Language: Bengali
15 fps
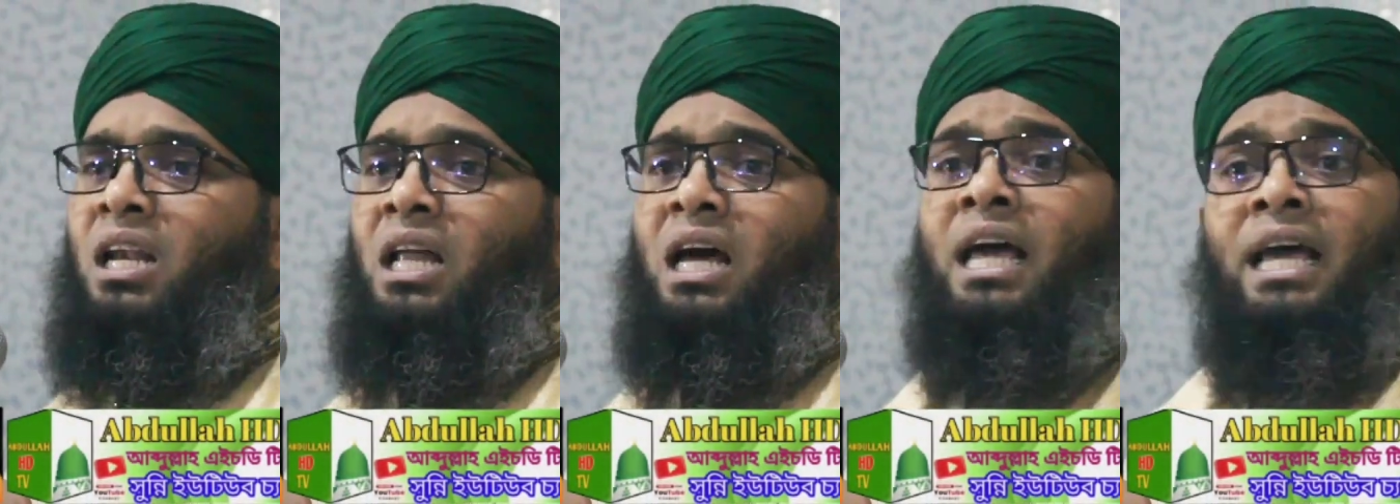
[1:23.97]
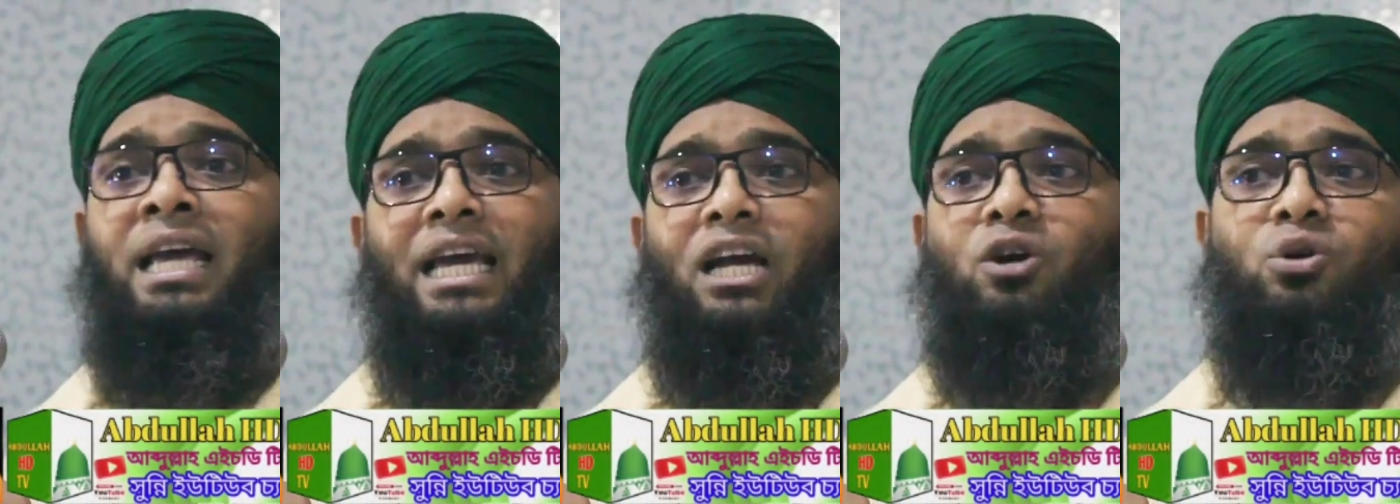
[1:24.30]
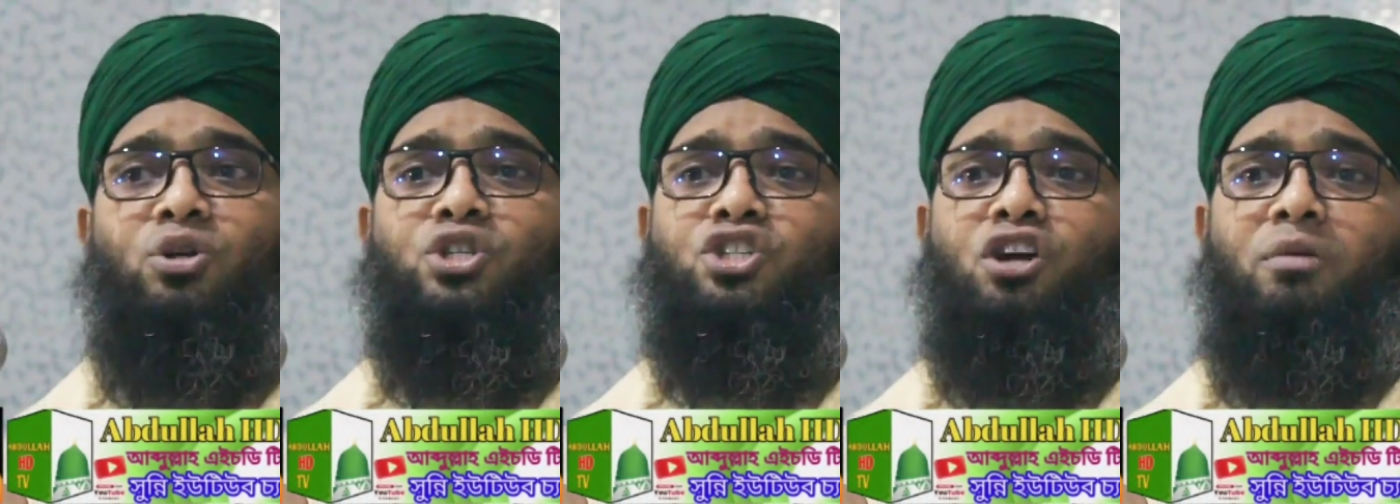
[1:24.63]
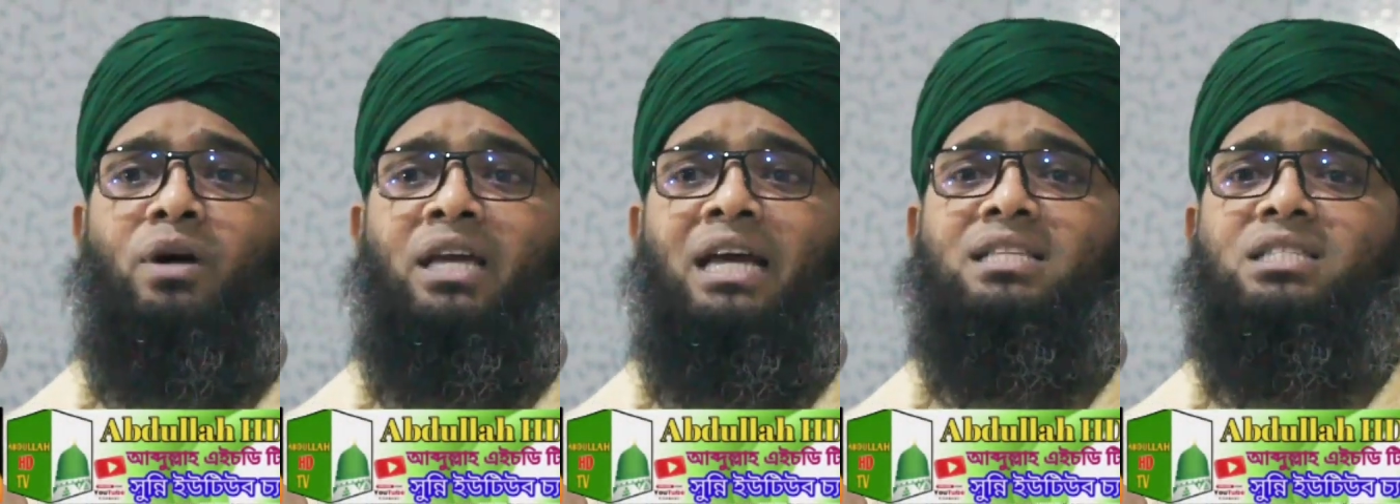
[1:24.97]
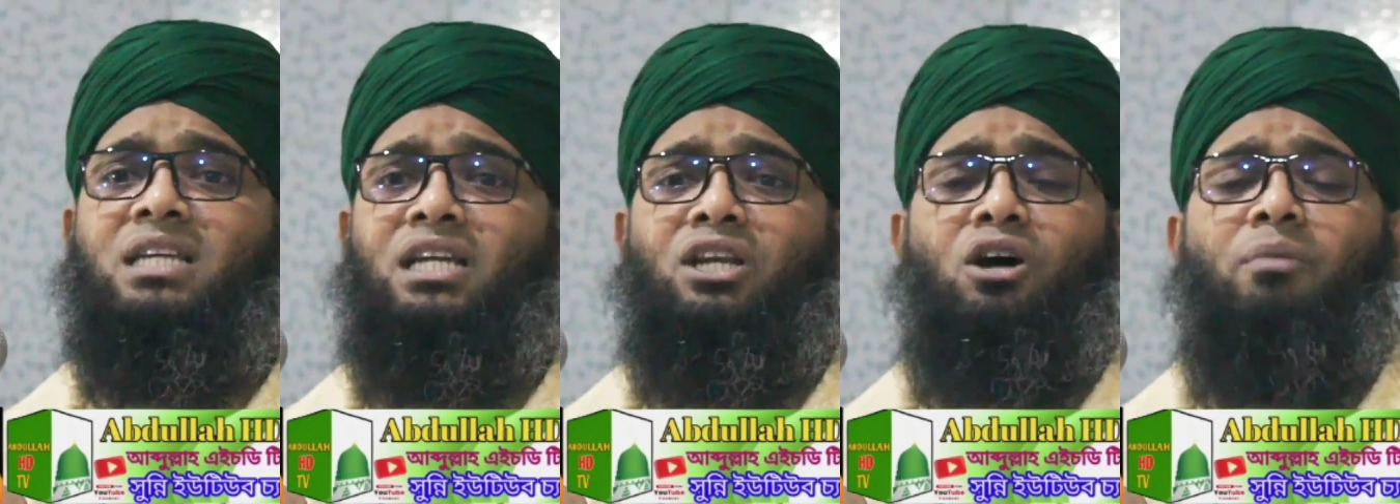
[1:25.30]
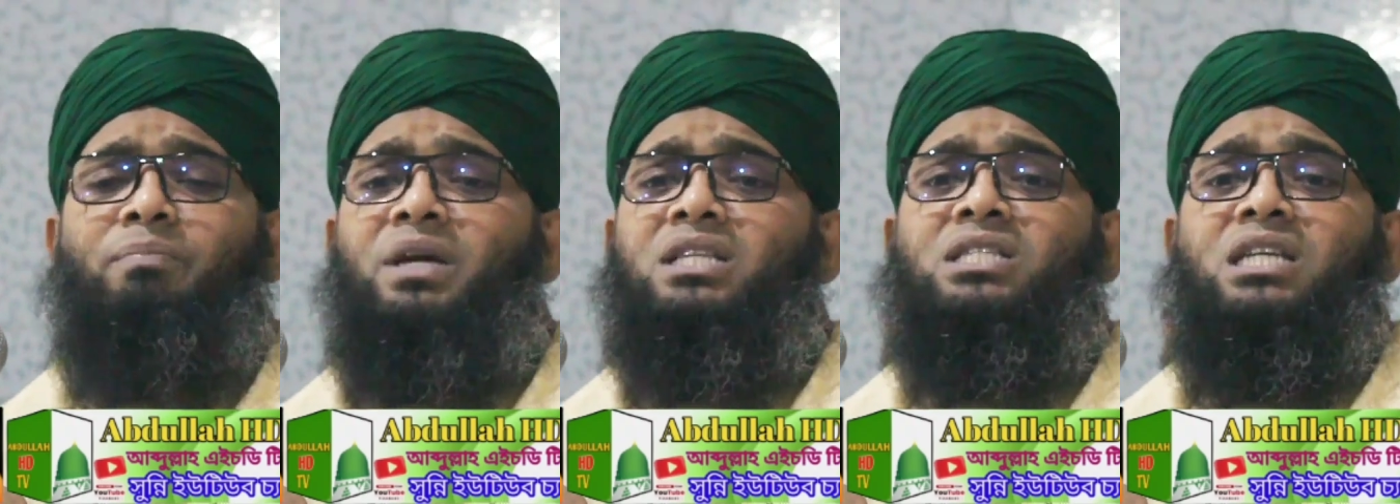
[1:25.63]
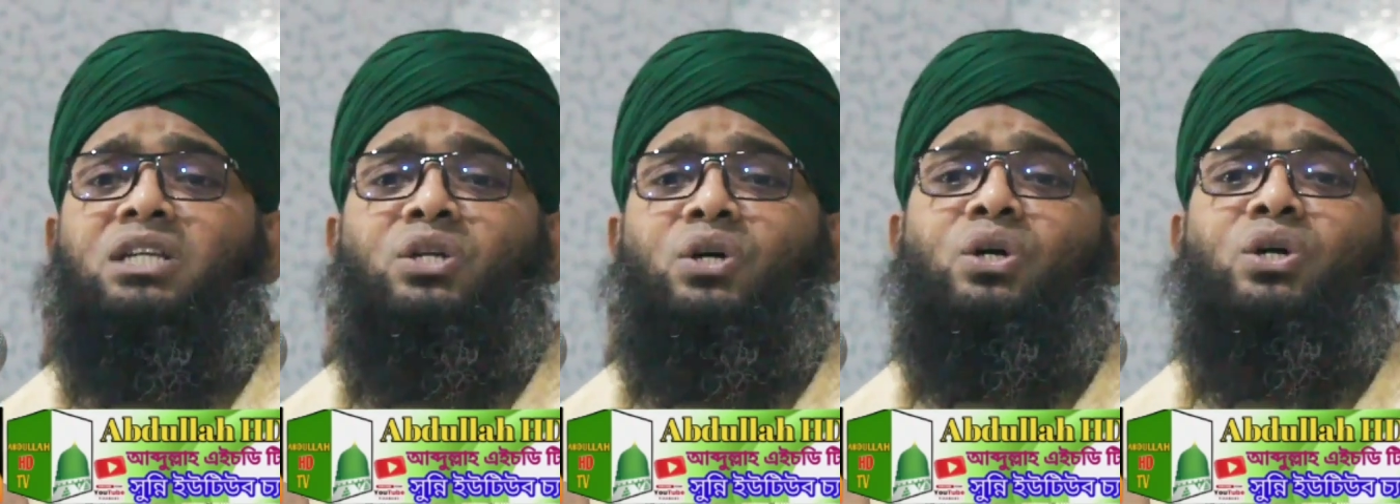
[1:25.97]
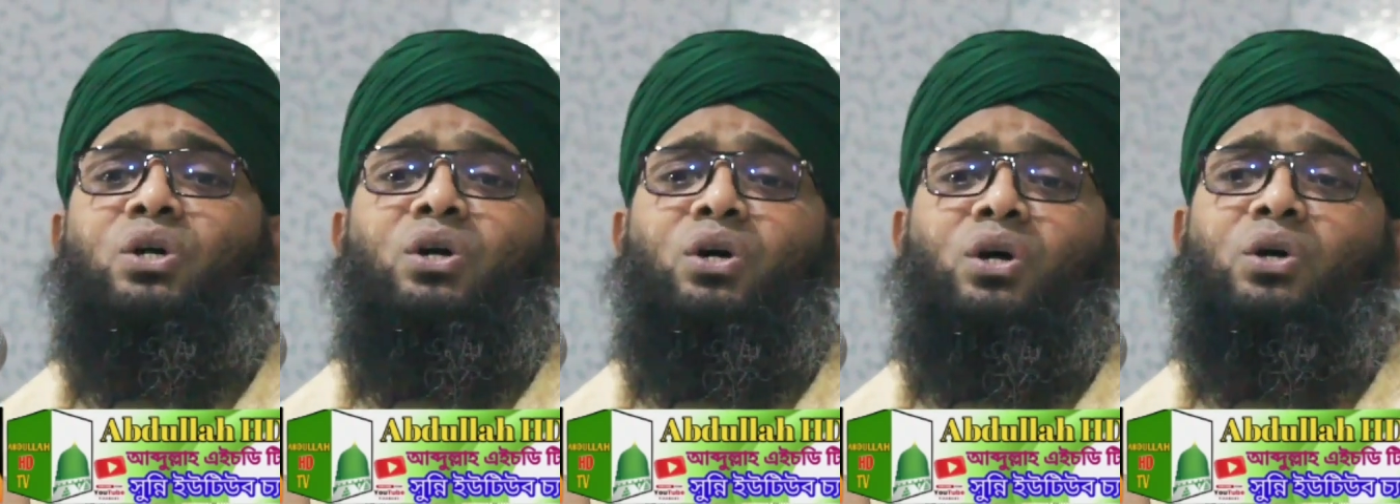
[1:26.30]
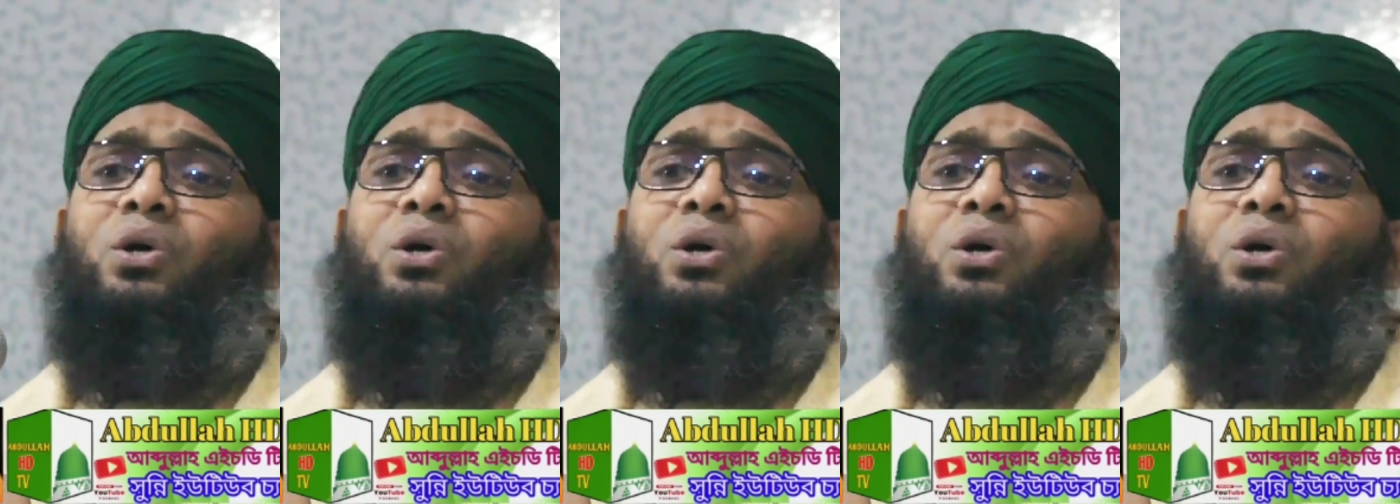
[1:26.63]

আল্লাহ এখনো সময় আছে নবী চিন গো